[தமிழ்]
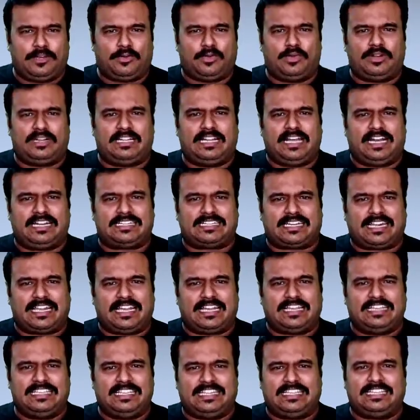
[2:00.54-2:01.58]
இவர் ஒரு
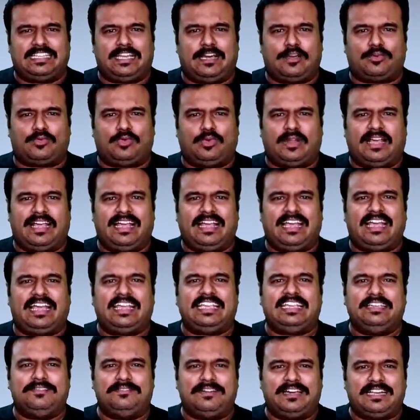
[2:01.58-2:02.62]
டாக்டராக இருந்தால் கூட
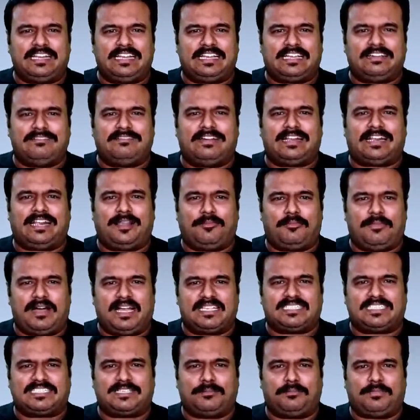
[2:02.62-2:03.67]
இவருக்கு வர்ற
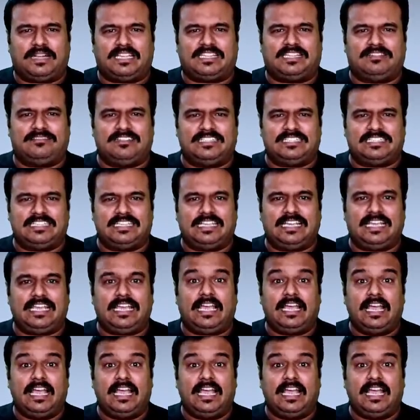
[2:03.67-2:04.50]
மாத சம்பளத்தை வச்சு